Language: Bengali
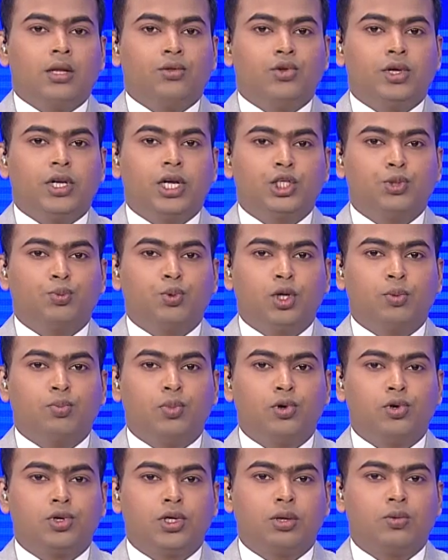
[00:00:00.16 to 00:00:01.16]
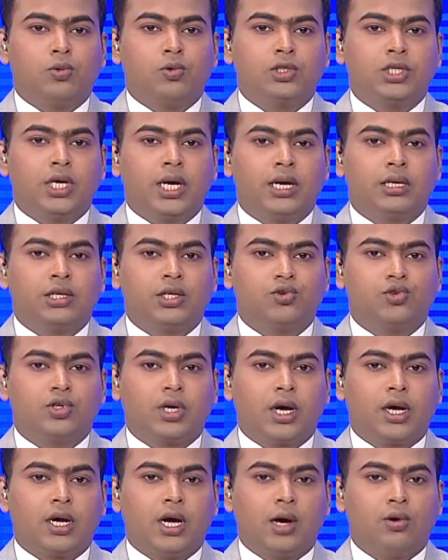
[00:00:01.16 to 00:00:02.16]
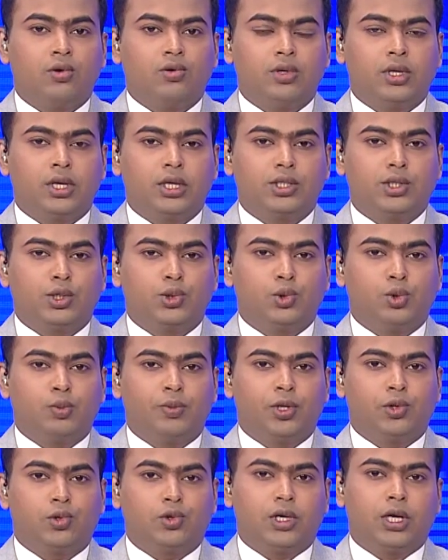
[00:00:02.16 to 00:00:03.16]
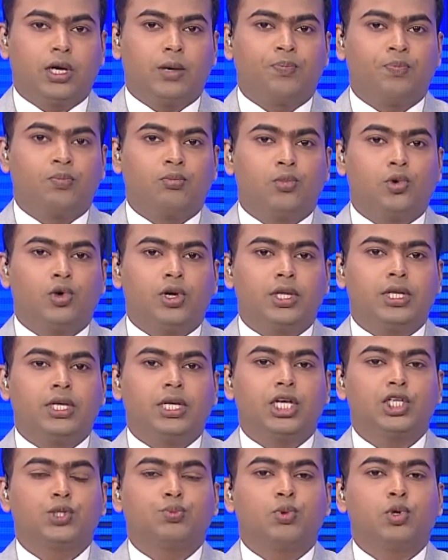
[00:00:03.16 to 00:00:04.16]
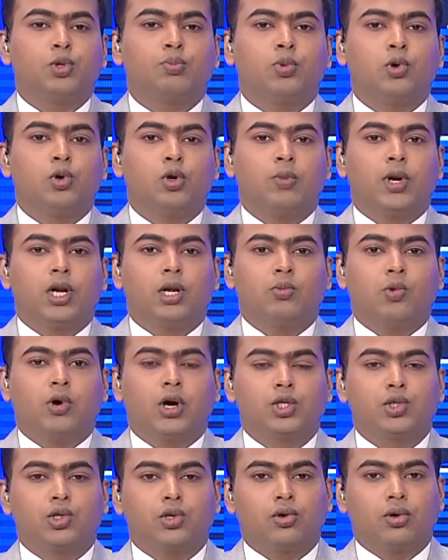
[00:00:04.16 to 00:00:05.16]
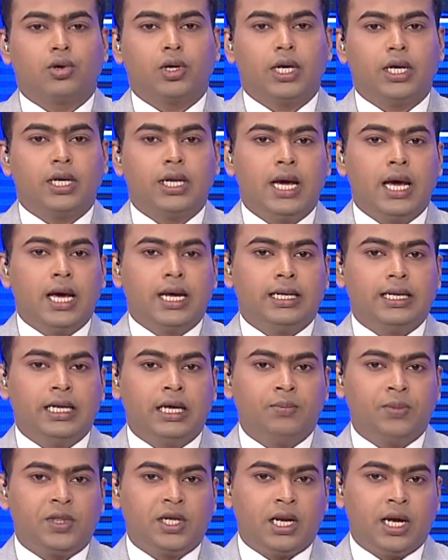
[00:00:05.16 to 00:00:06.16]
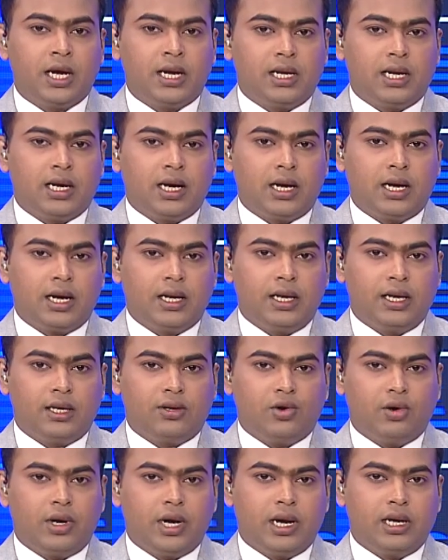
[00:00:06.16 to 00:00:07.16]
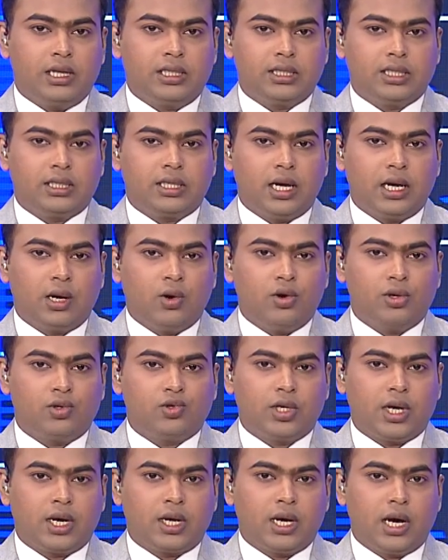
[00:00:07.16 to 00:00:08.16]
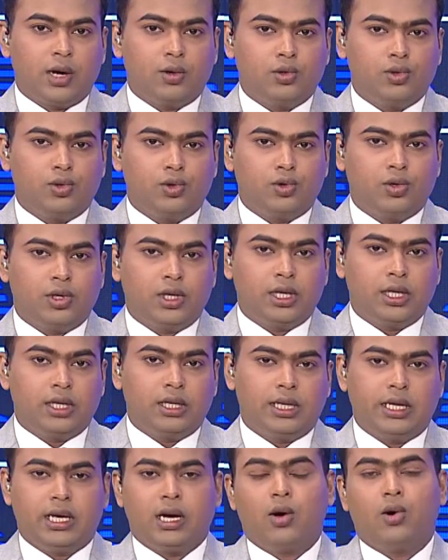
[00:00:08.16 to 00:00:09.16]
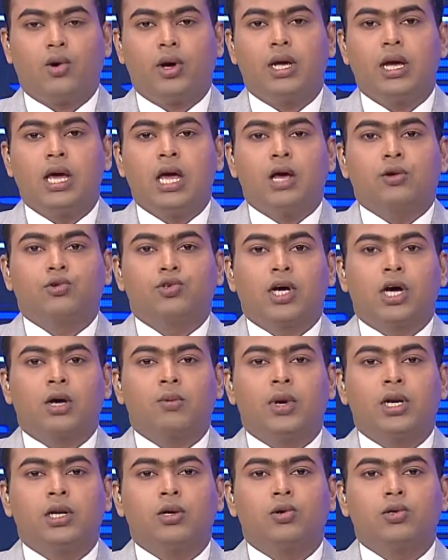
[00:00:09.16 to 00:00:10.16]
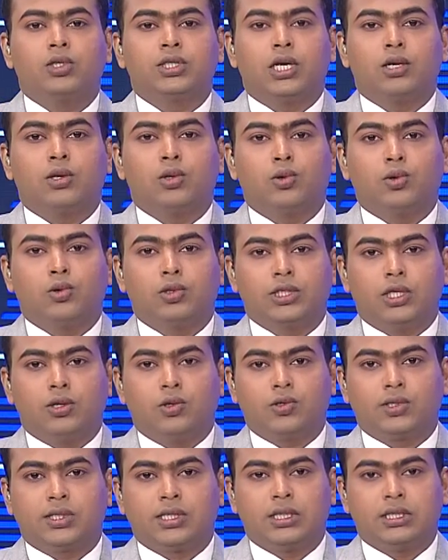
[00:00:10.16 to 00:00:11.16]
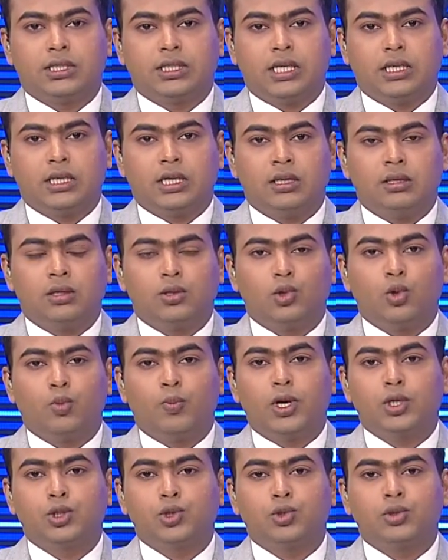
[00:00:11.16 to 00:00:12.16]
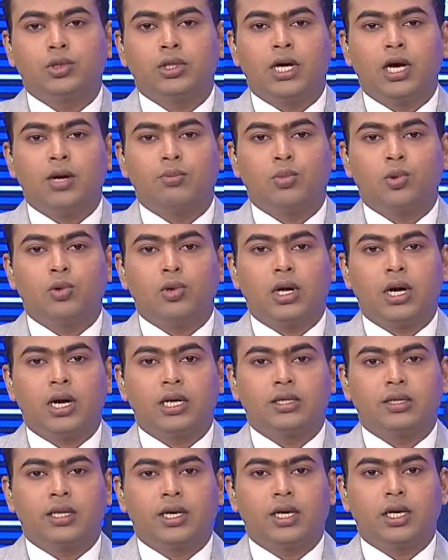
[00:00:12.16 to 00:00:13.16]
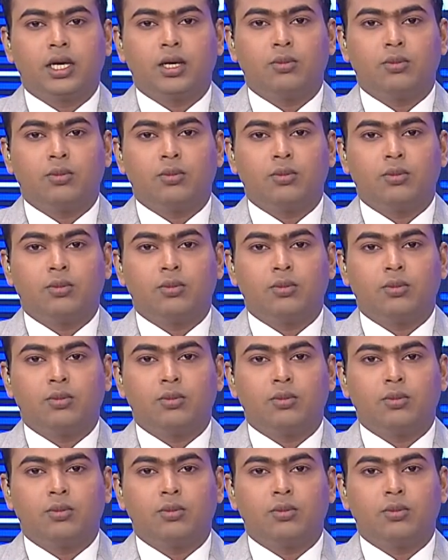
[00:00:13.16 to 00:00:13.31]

দিনাজপুরে ভুট্টা বোঝায় একটি ট্রাকে আগুন দিয়েছে দুর্বৃত্তরা ভোরে দিনাজপুর ফুলবাড়ি মহাসড়কের নেমতাড়া এলাকার একটি গ্যারেজে থাকা ওই ট্রাকে আগুন ধরে দেয়া হয় ট্রাক মালিক ও চালক গুলজার হোসেন জানান রোববার সন্ধ্যায় পুলহাট থেকে